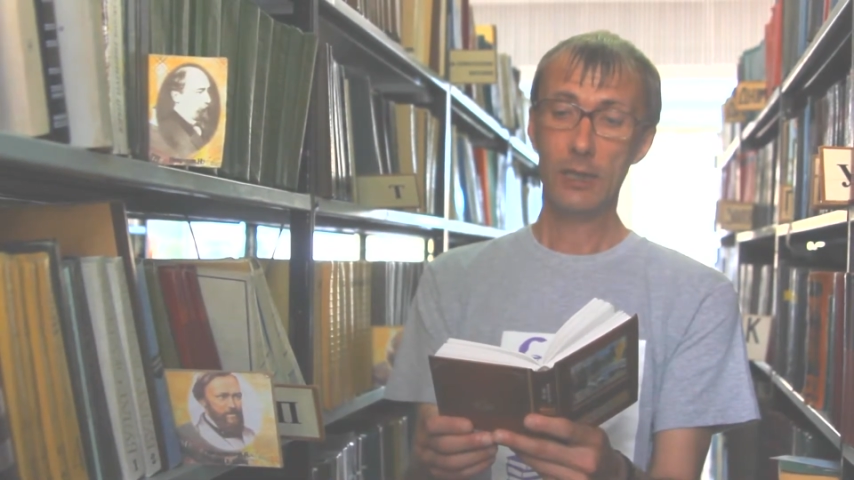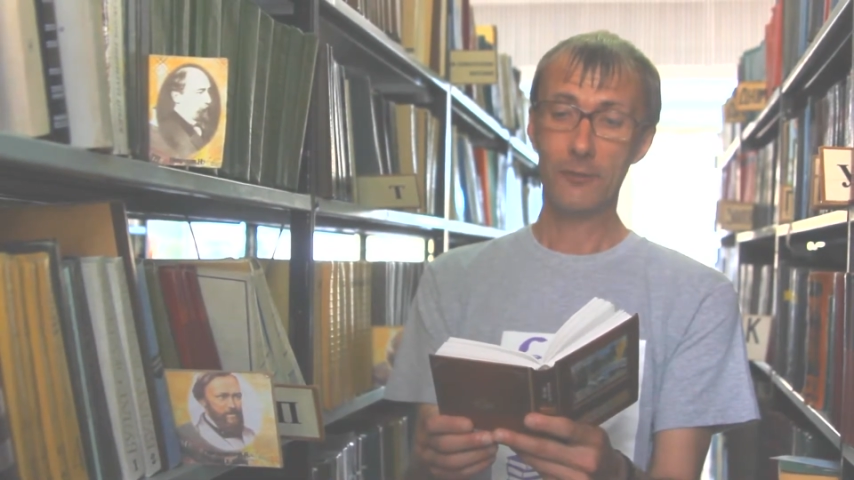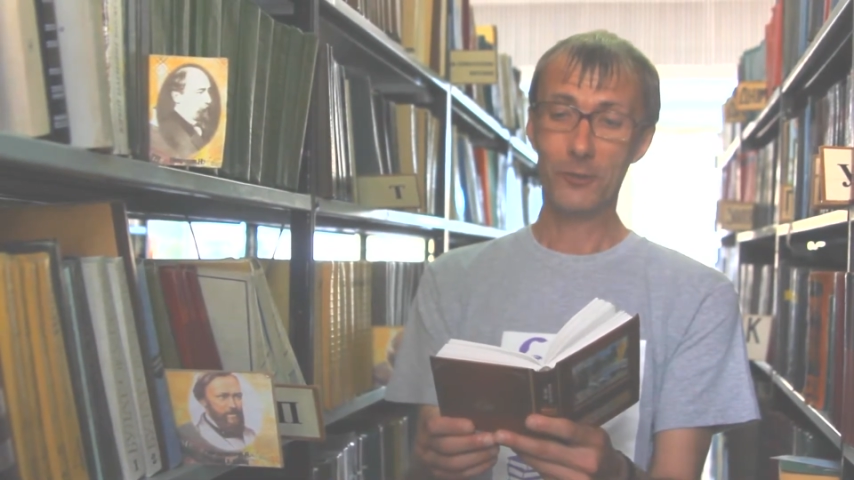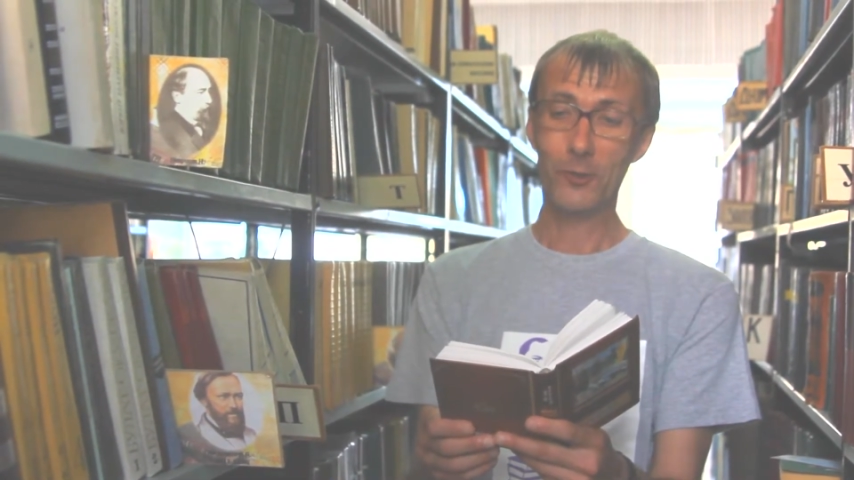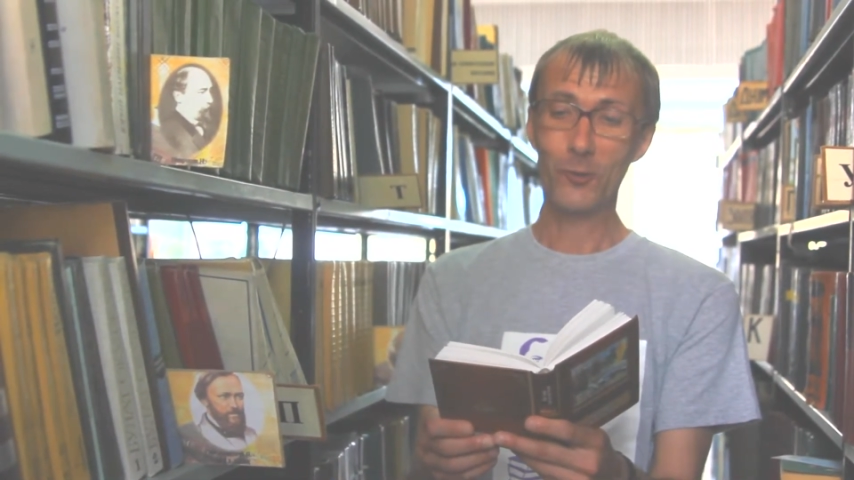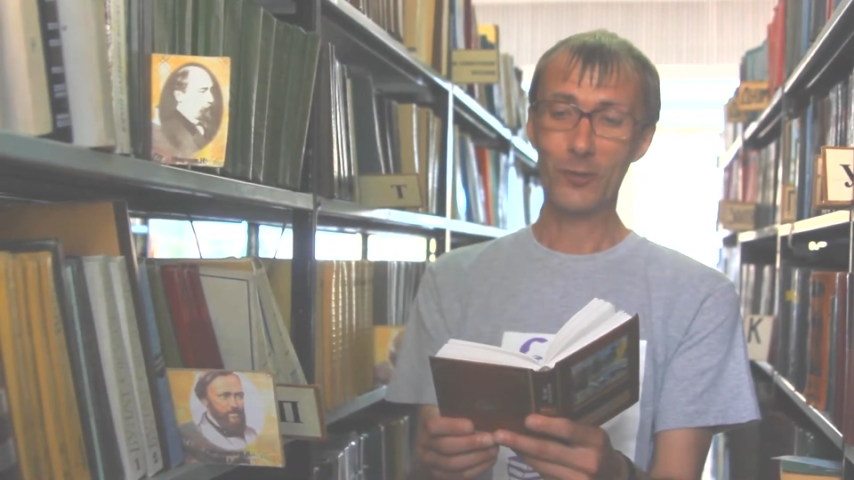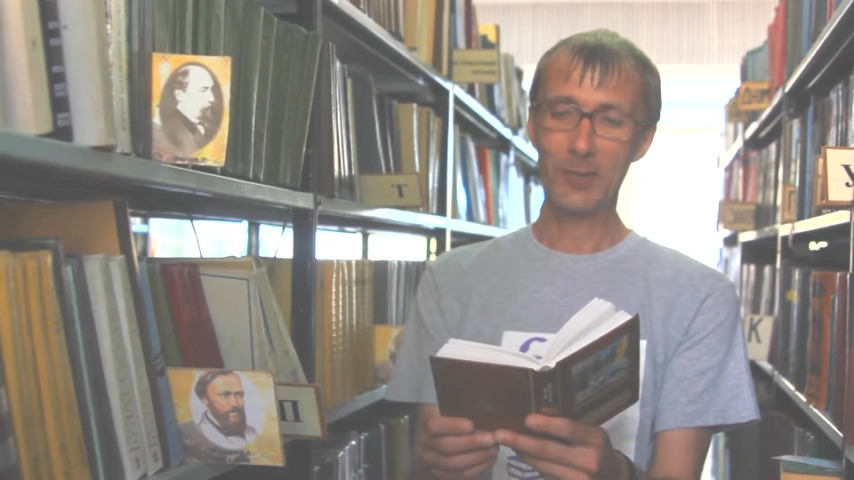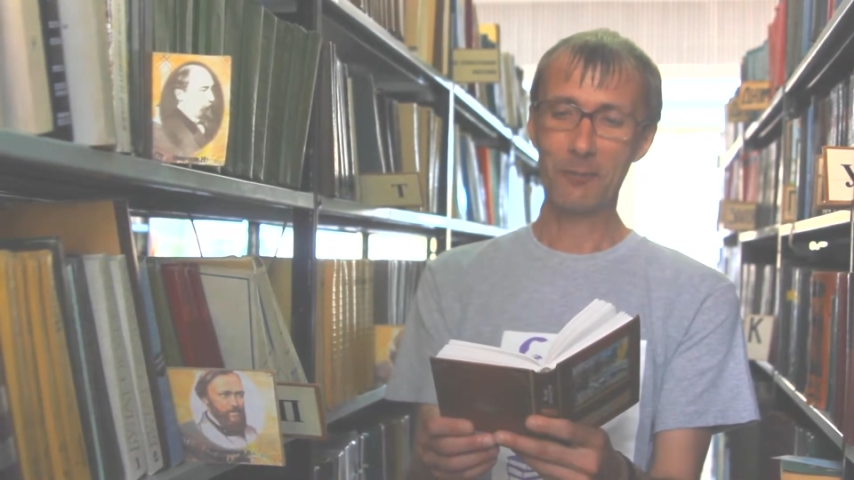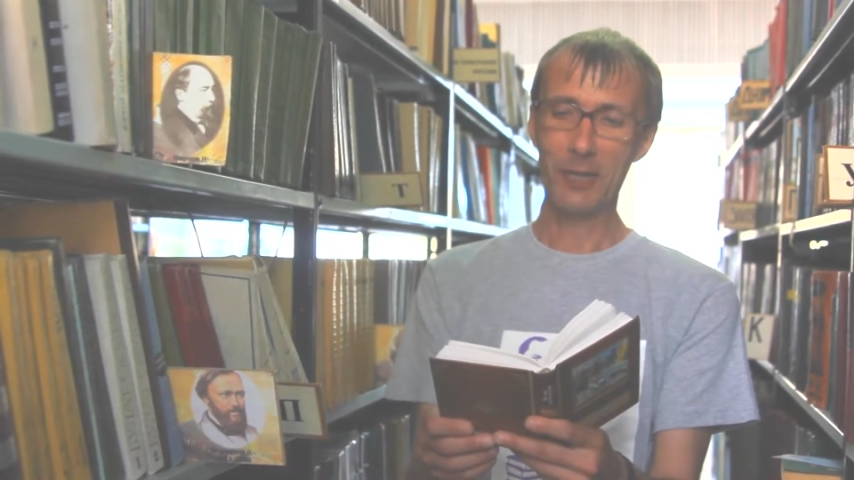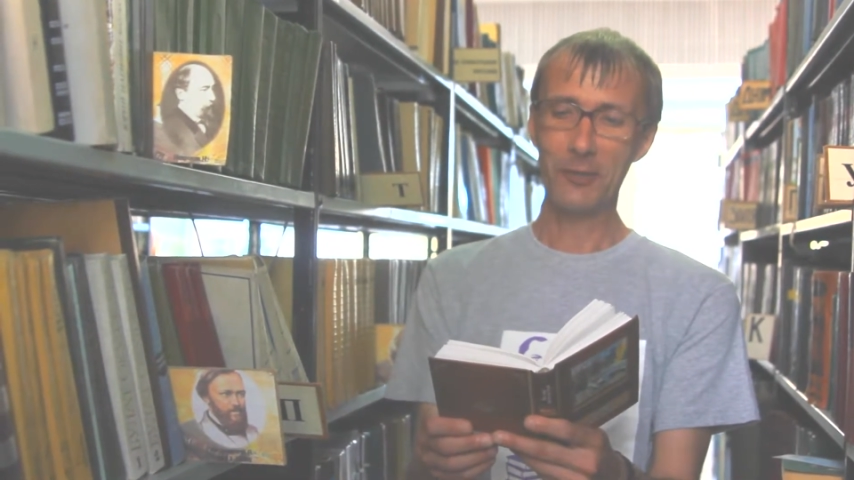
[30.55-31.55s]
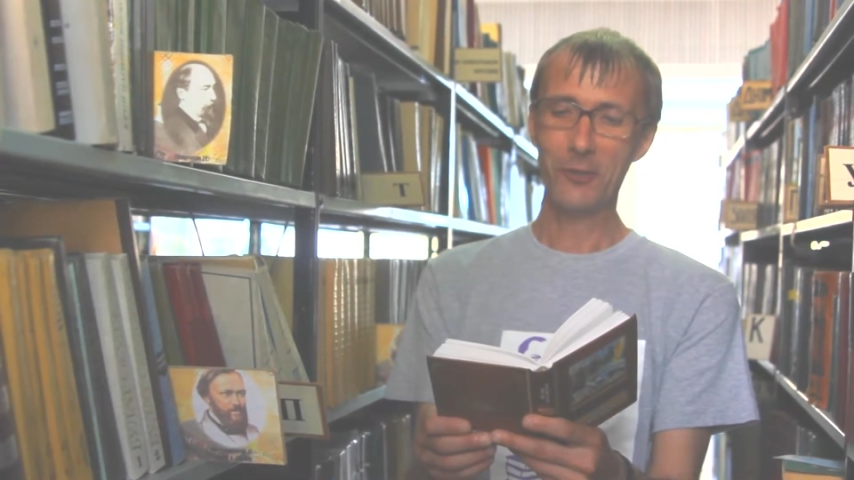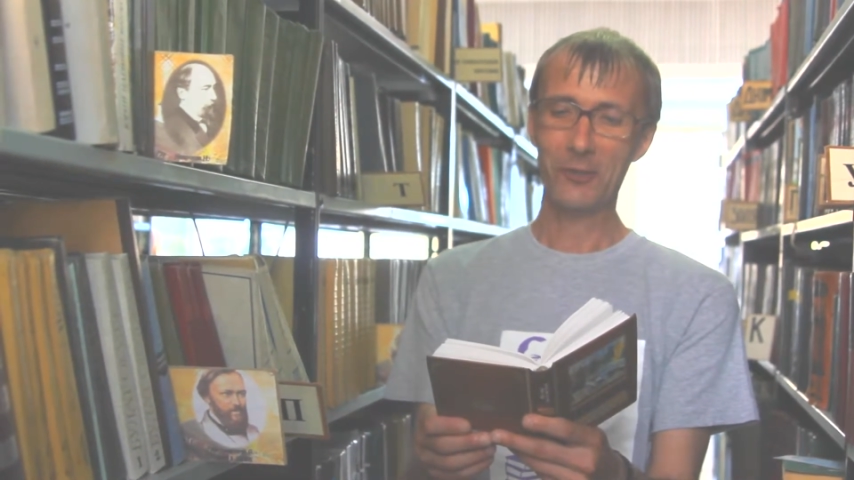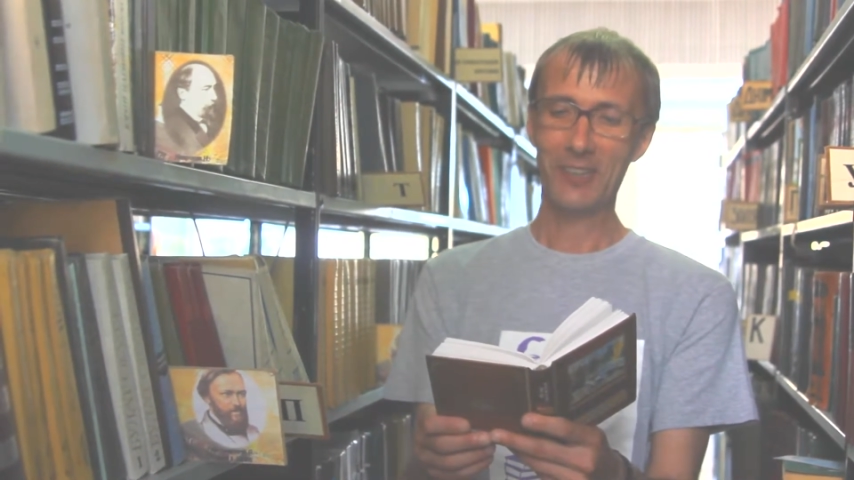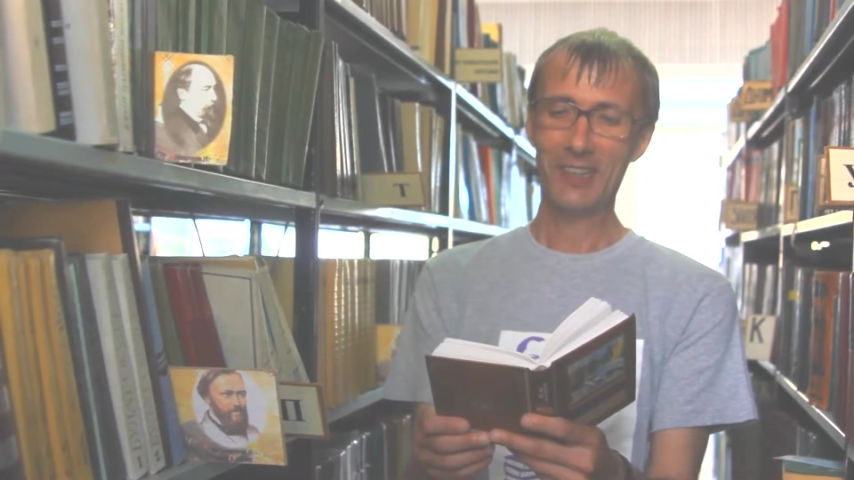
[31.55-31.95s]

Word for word: вдруг запоет,